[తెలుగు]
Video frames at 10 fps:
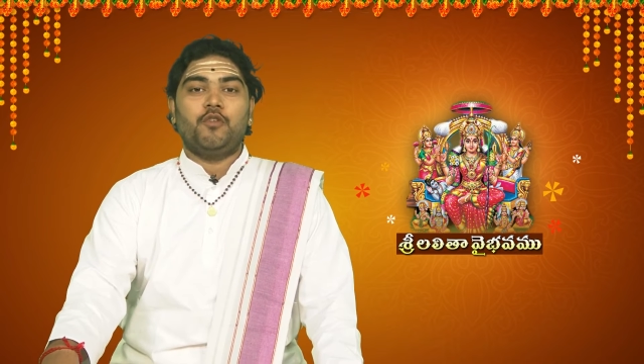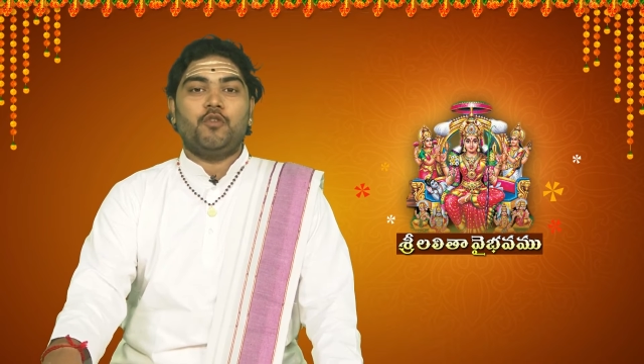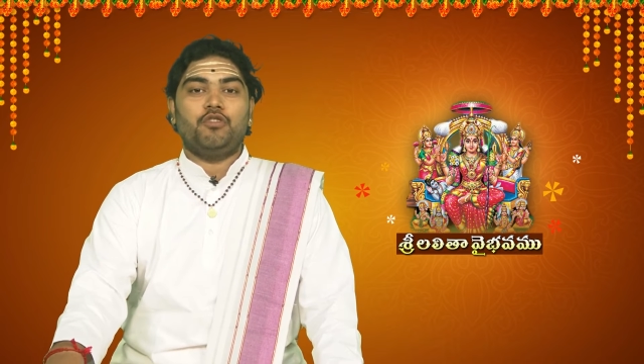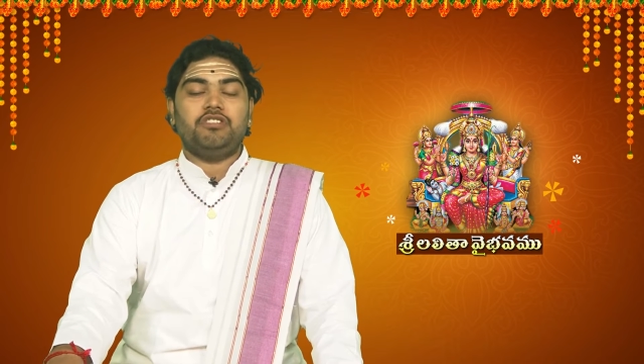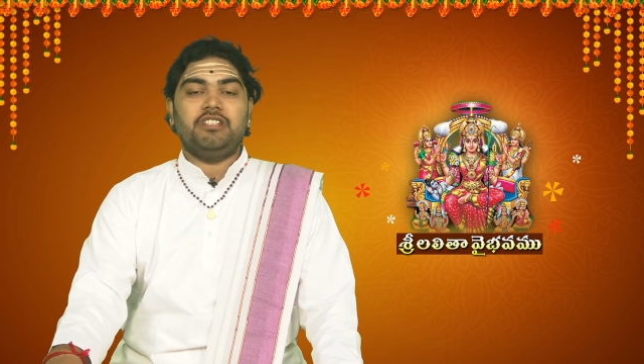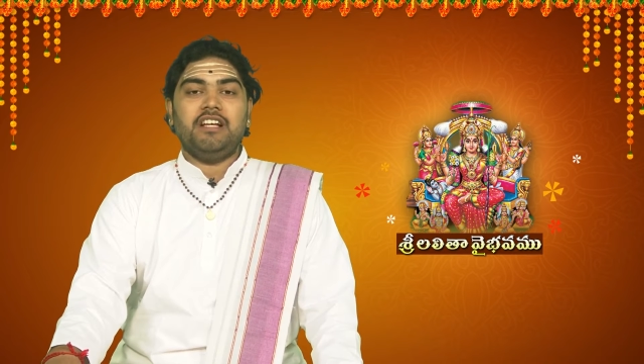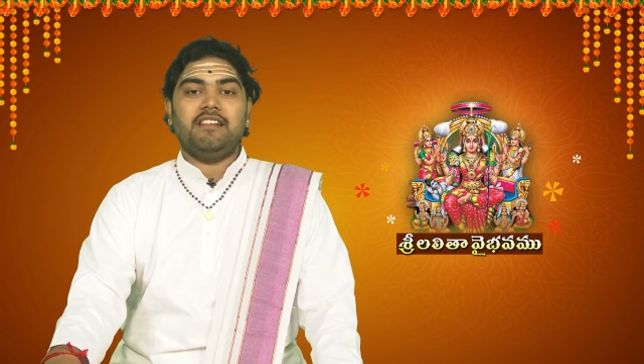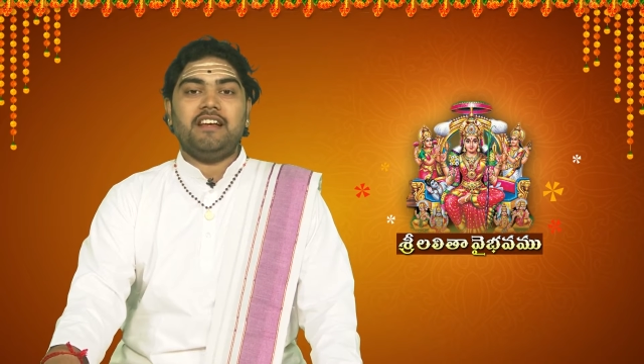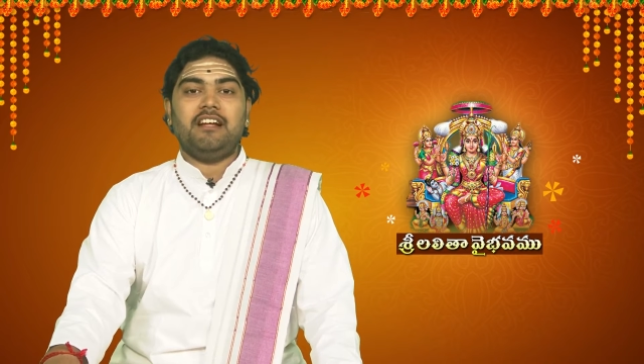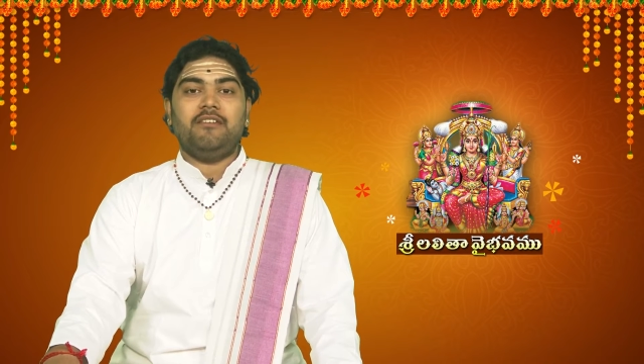సృష్టి
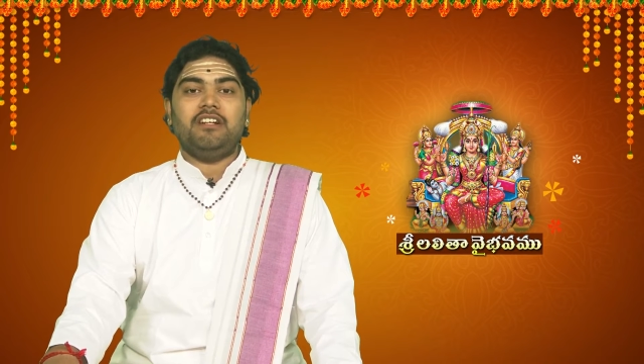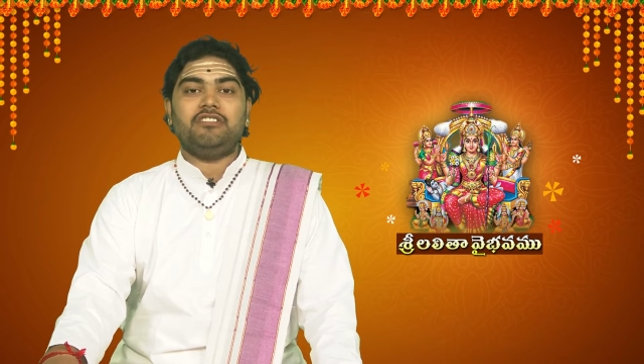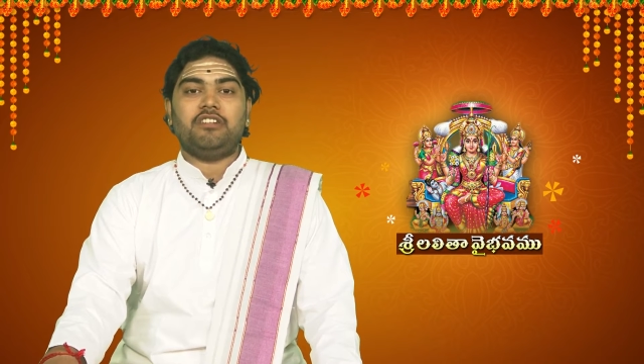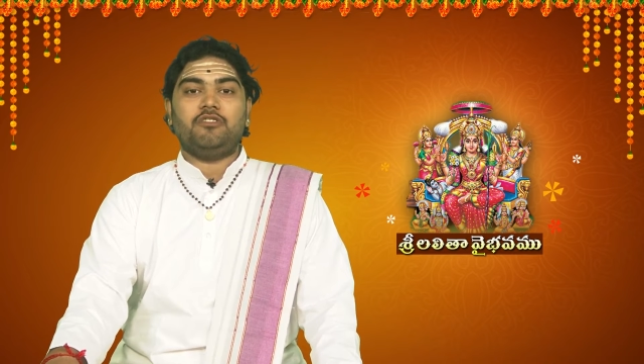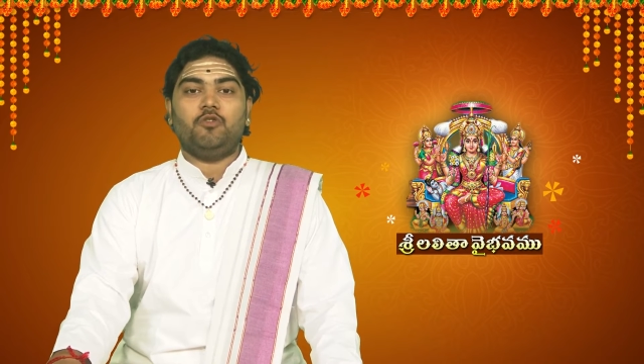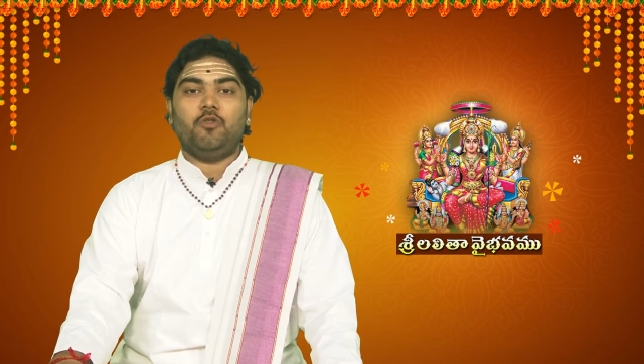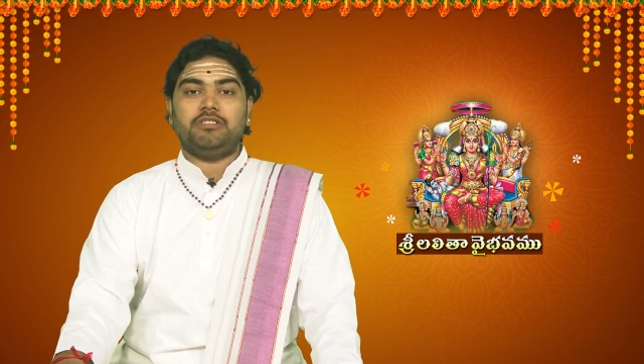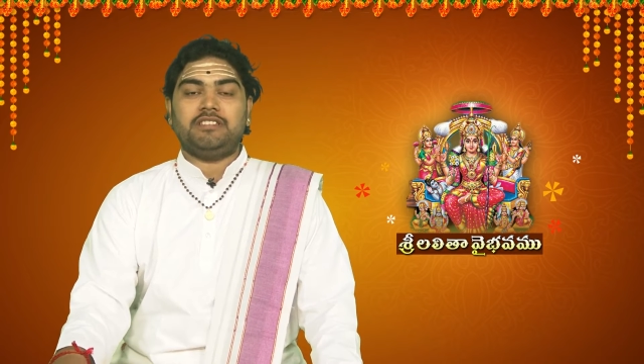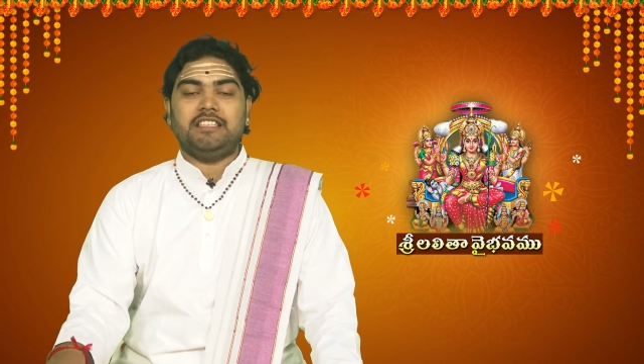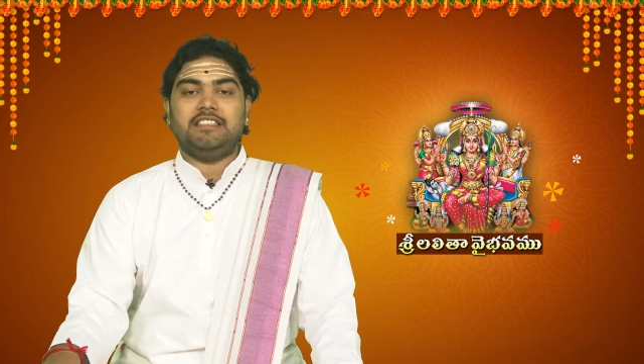చేసేటువంటి శక్తితో
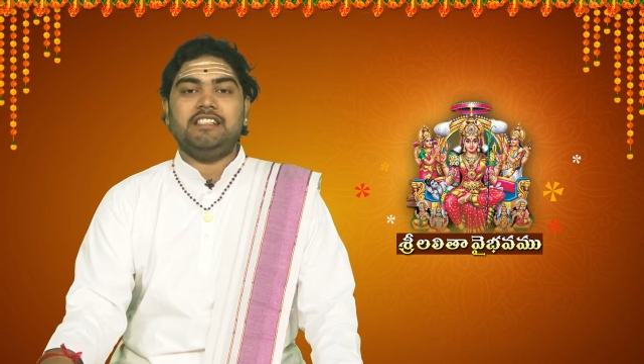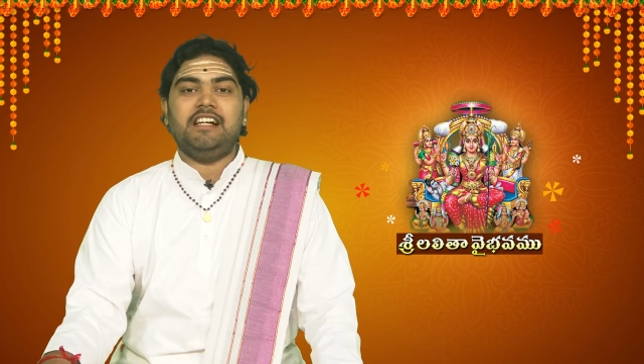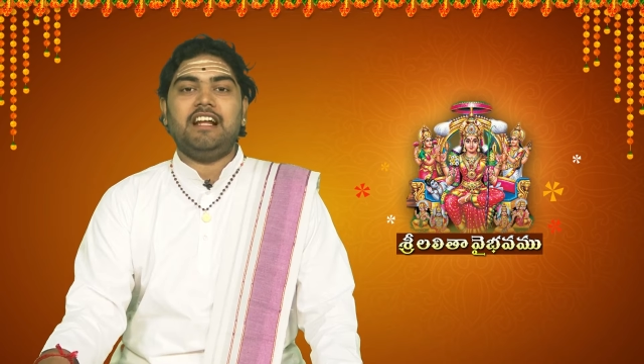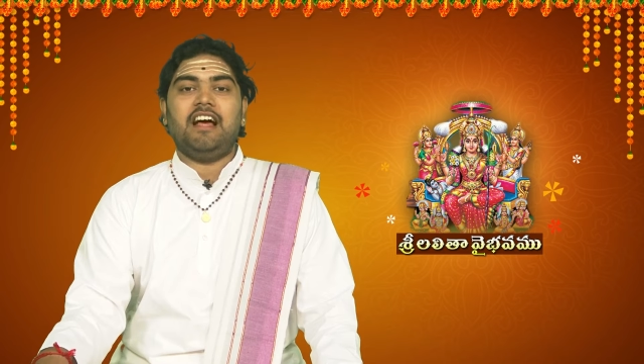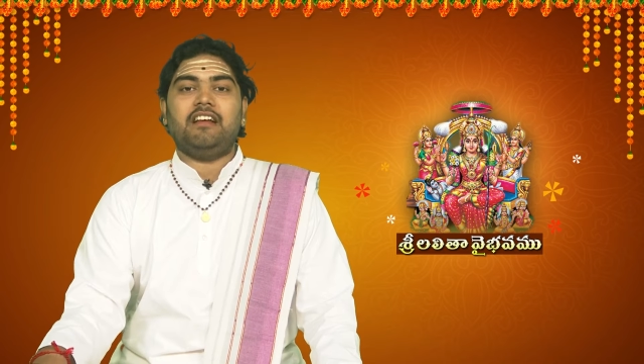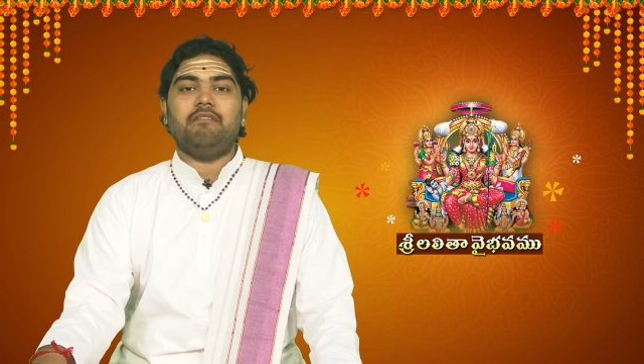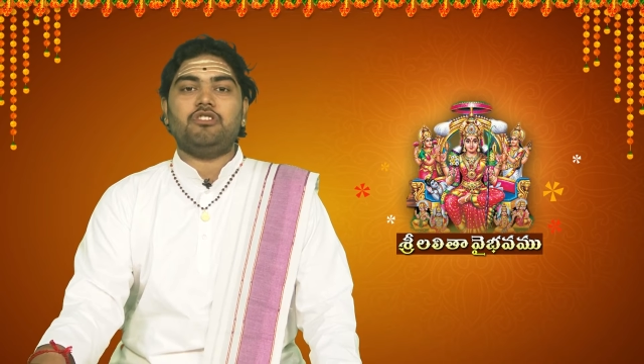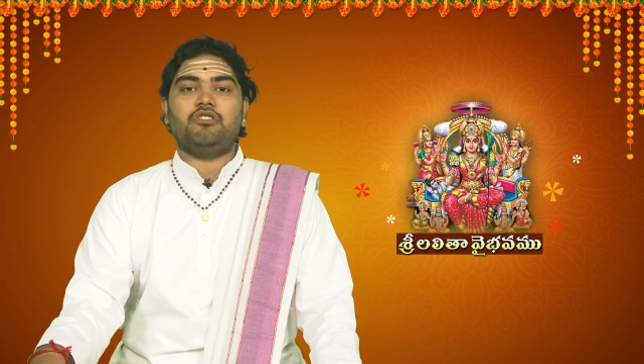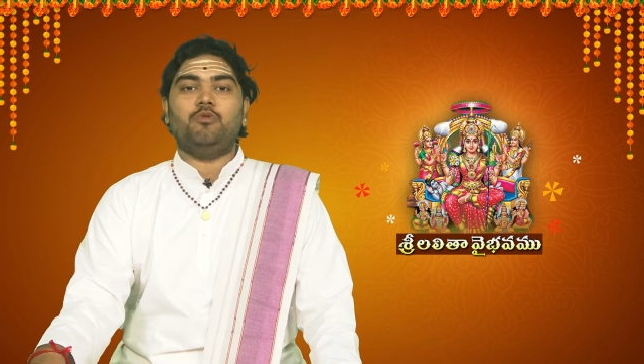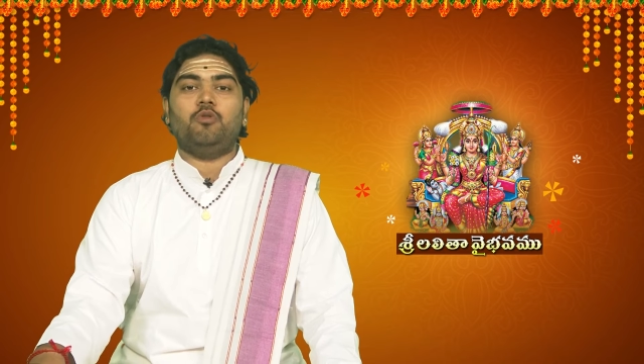స్థితి చేయడానికి
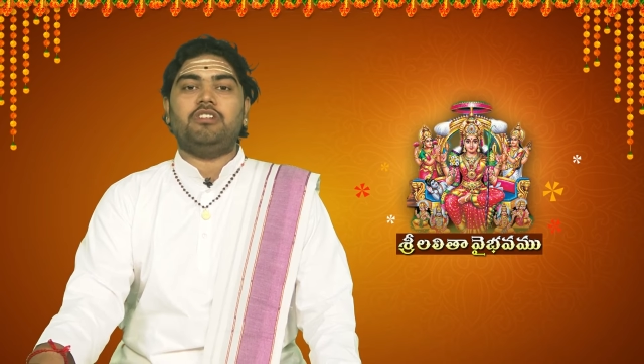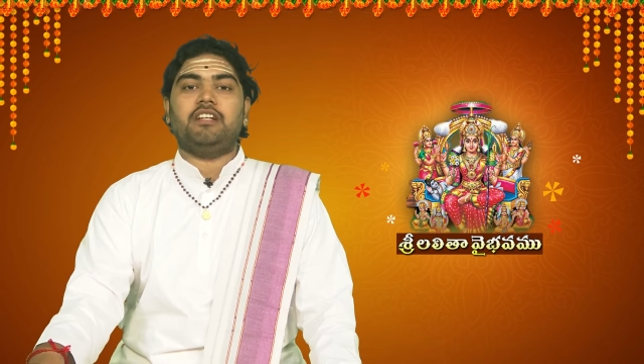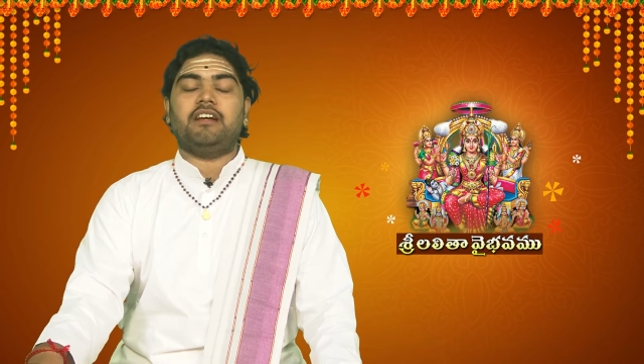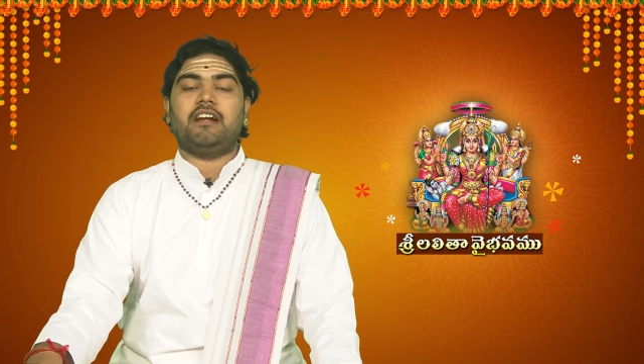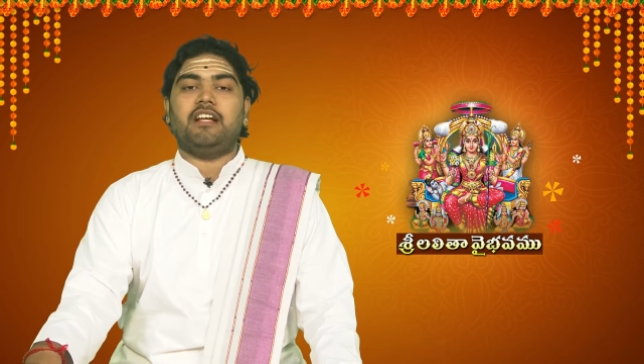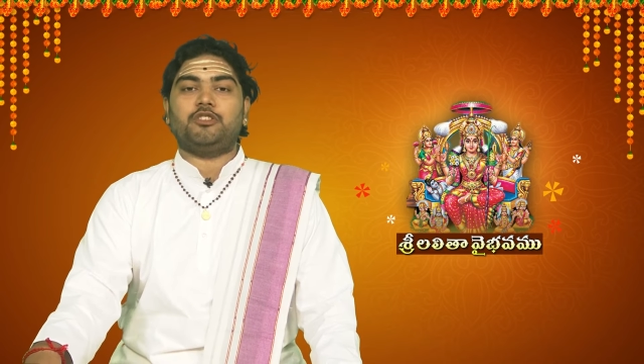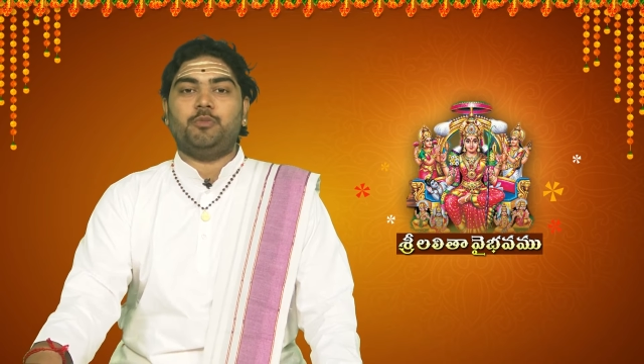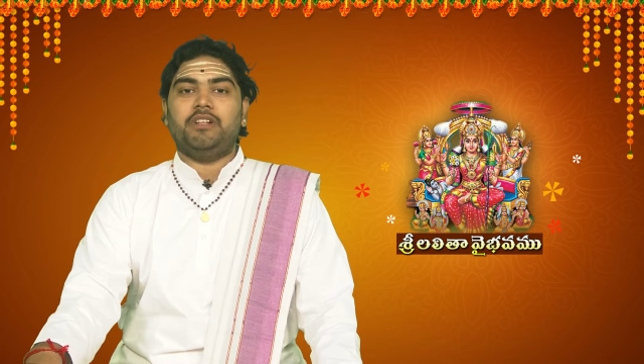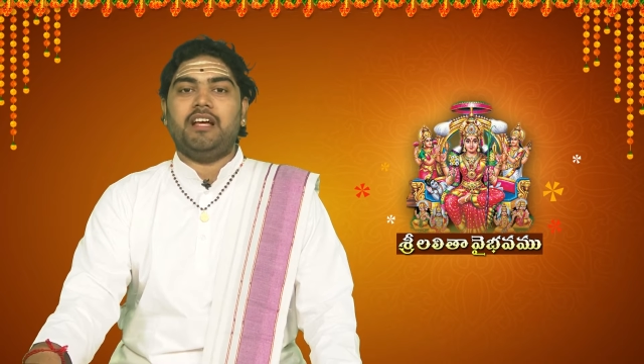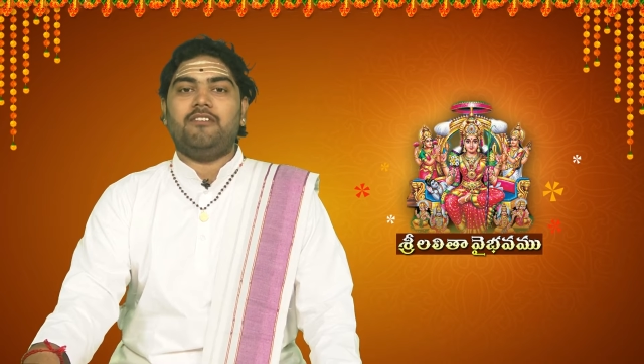విష్ణుమూర్తి దగ్గరికి
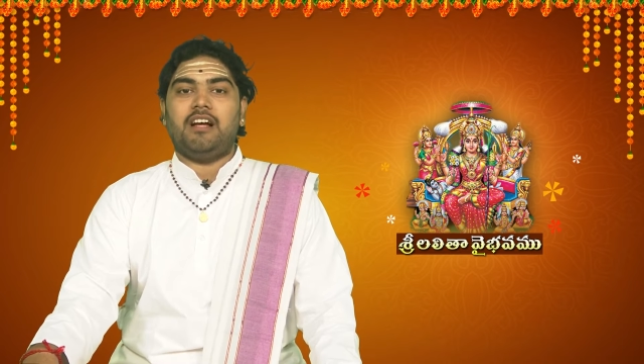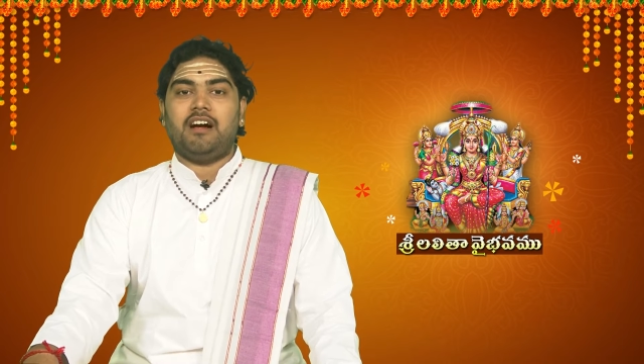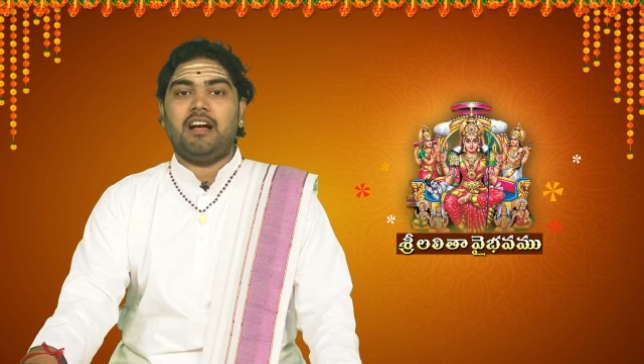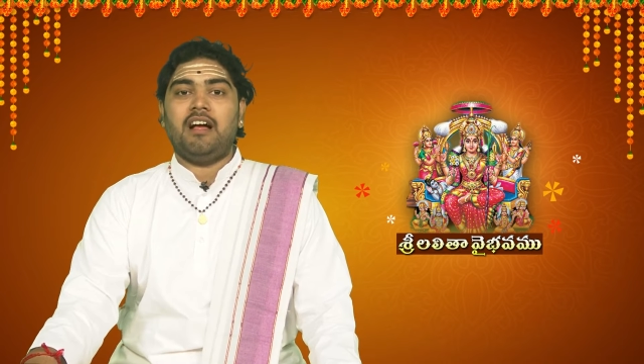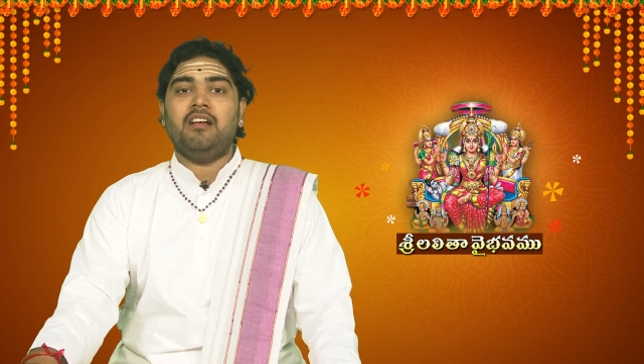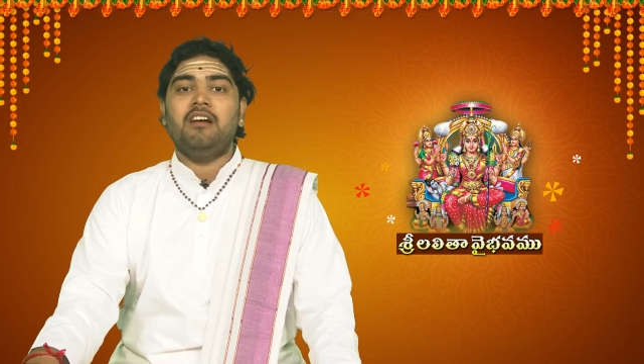లక్ష్మీదేవి రాగా